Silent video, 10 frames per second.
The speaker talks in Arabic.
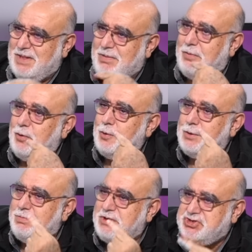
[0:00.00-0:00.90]
مثل ما
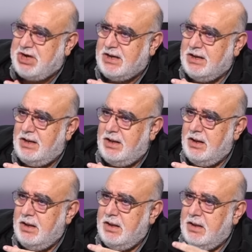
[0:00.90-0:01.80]
بيقولوا بالشكل
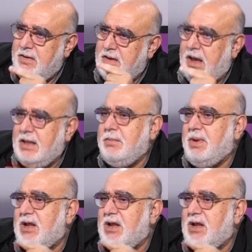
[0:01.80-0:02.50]
هذه